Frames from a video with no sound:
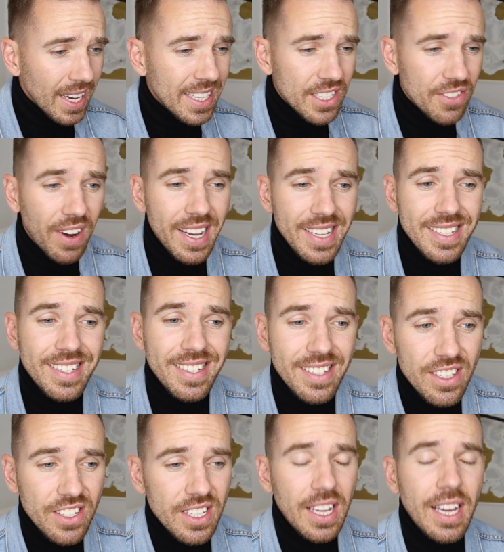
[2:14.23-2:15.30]
Ich weiß es
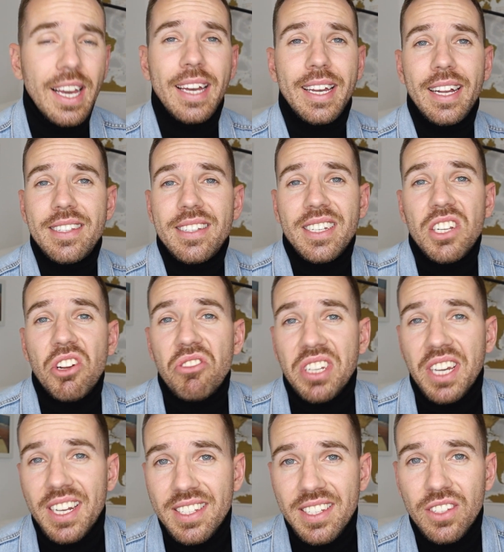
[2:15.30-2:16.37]
nicht ganz genau, ich
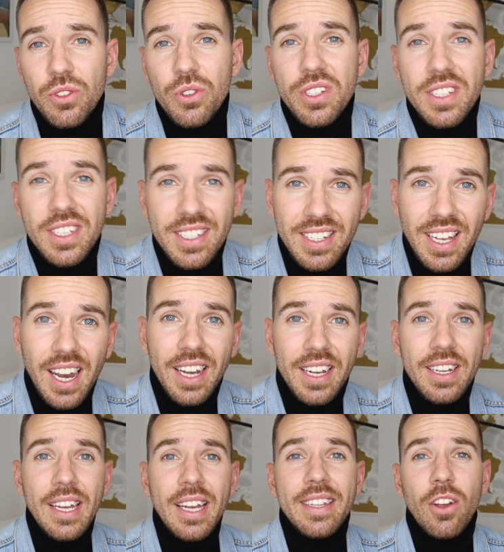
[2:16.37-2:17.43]
kann das natürlich nicht
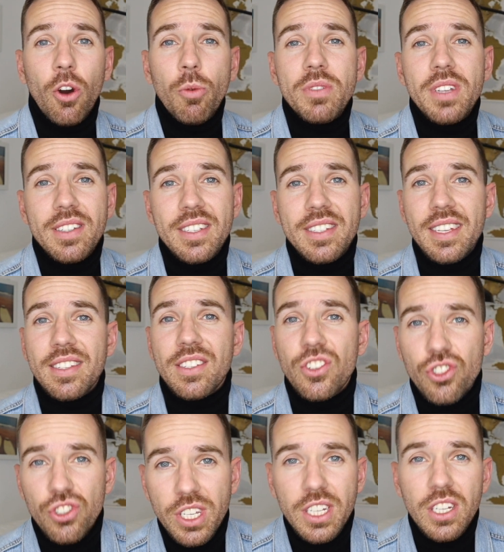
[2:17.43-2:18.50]
sagen. Der Umsatz ist jetzt
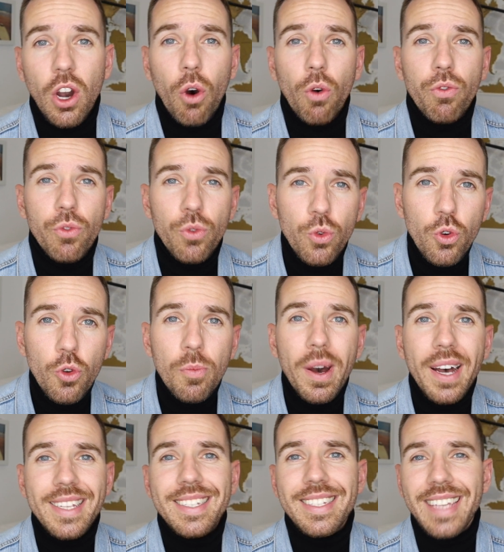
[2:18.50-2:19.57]
gestiegen auf
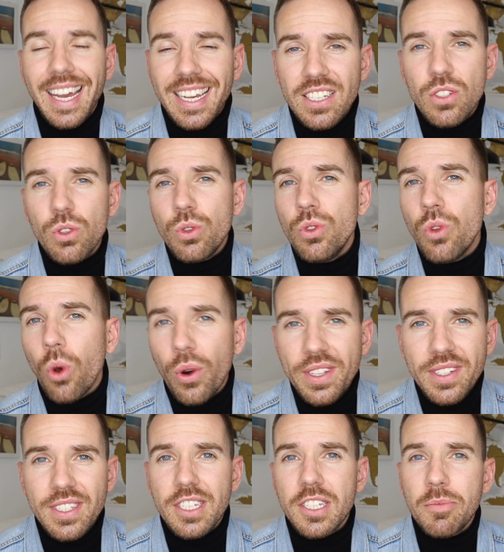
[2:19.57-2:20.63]
über
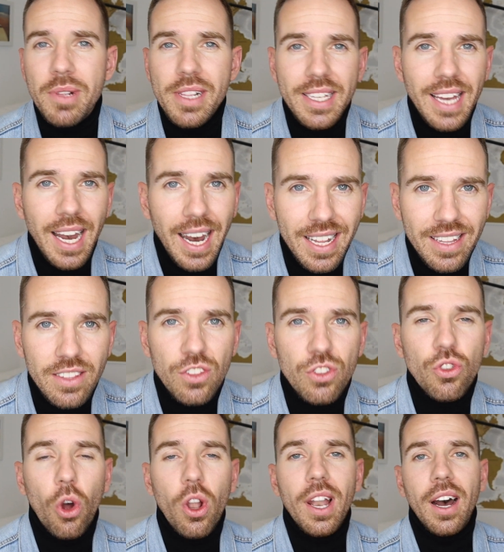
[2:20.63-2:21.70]
96 Milliarden
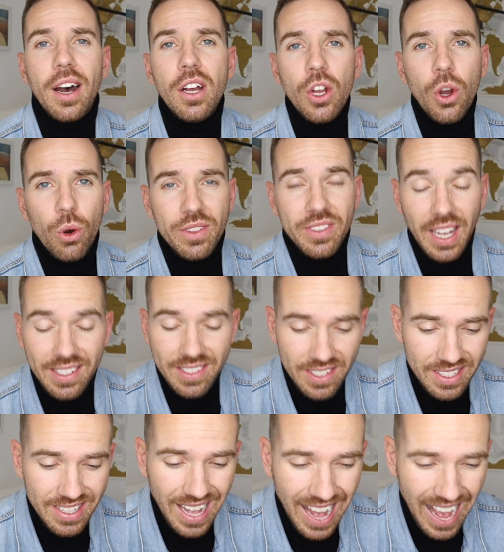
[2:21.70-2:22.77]
Dollar und das ist
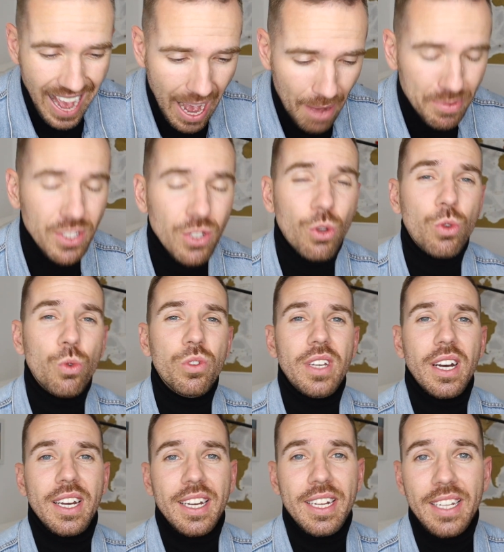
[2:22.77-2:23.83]
ein
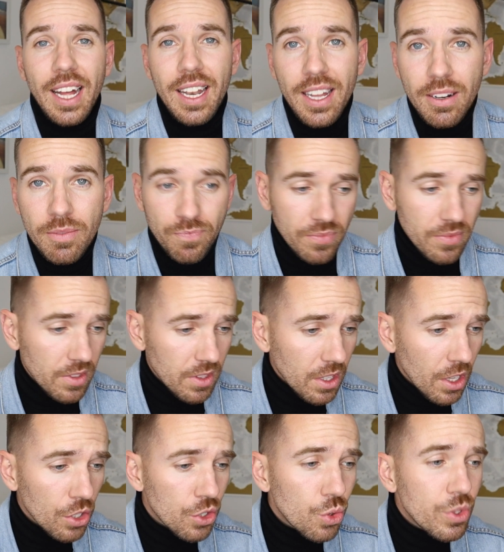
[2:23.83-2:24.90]
absoluter Knaller.
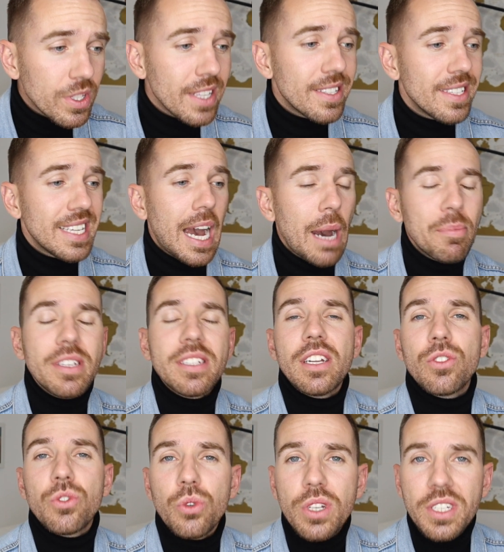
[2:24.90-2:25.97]
Zusätzlich habe ich
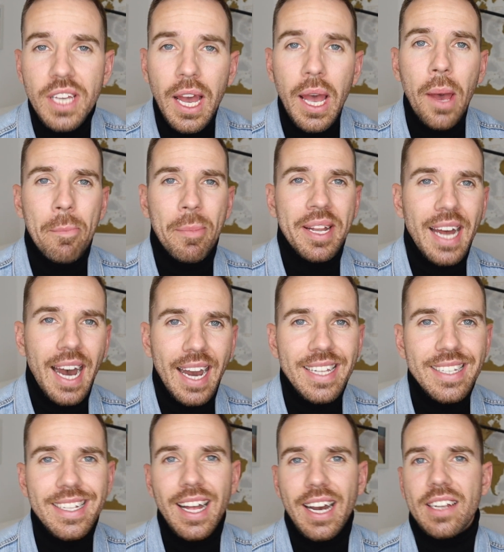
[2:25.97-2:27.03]
natürlich meine
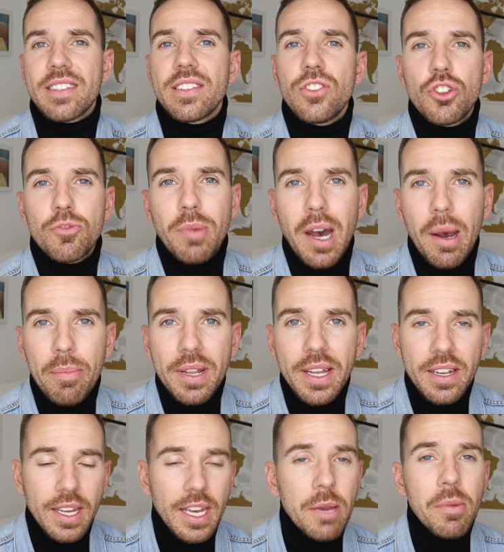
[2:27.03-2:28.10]

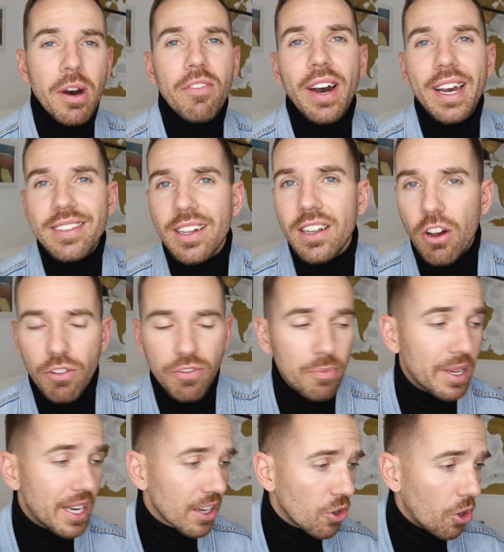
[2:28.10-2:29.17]
Einzelaktiensparpläne immer weiterlaufen
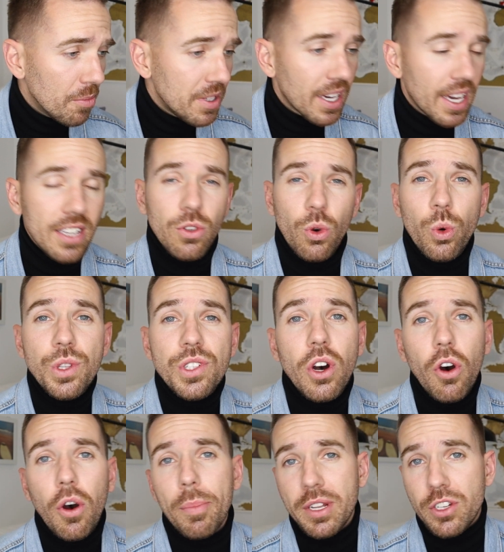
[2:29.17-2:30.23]
bei der Comdirect und
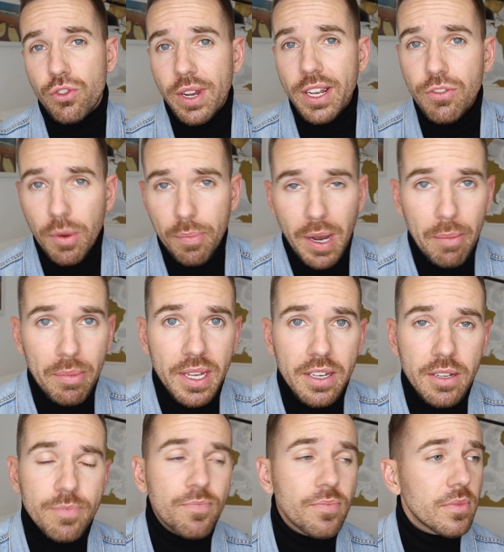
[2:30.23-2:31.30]
auch bei Trade Republic.
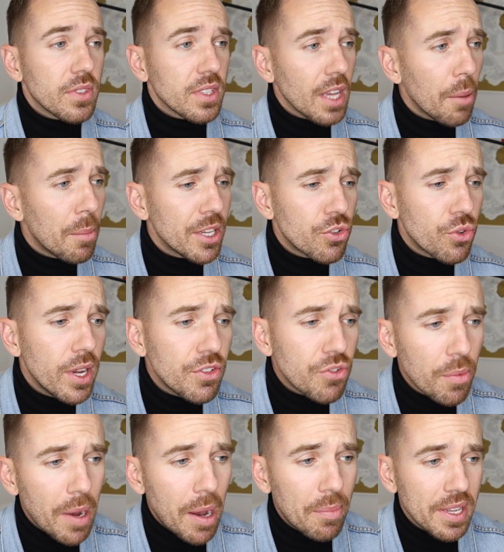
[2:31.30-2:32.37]
Bei Trade
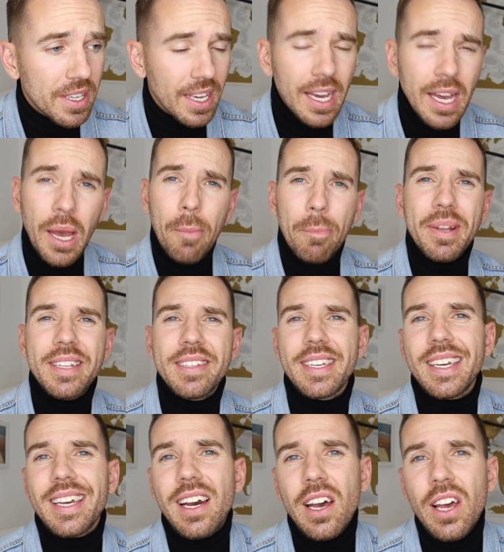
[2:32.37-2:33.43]
Republic bin ich
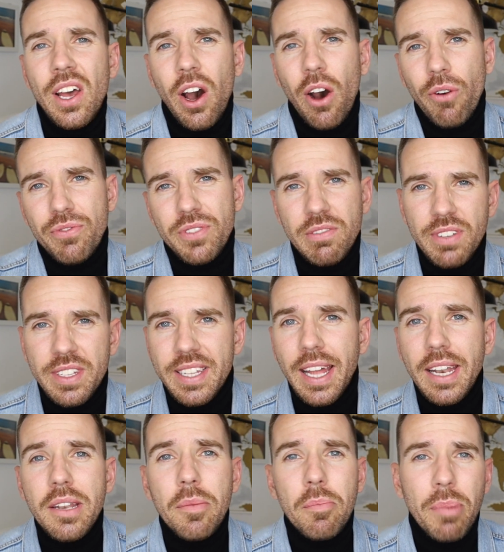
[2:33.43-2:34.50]
eher auf
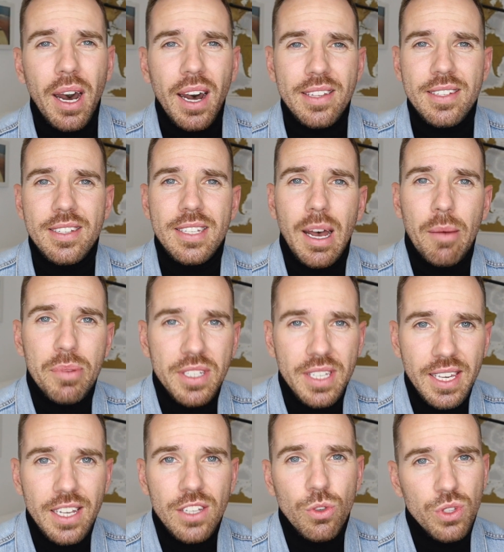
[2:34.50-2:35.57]
Dividendenbasis, habe ich
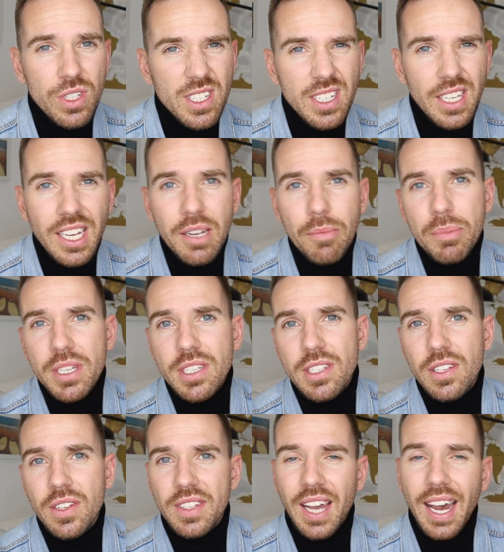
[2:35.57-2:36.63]
eher so 10
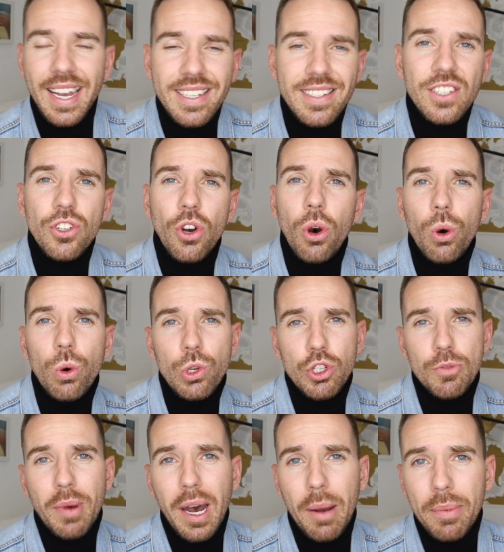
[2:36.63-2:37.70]
bis 30 Euro
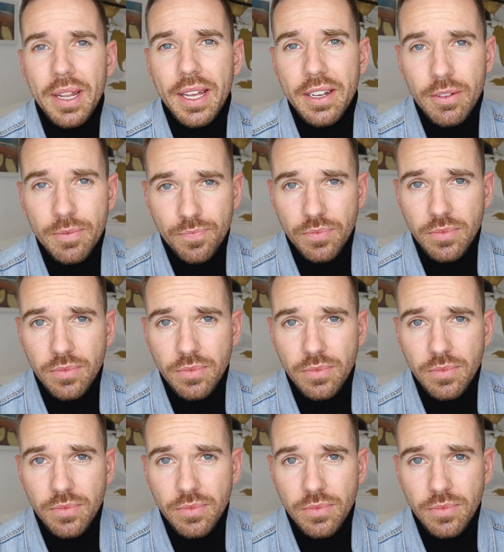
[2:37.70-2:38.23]
Sparpläne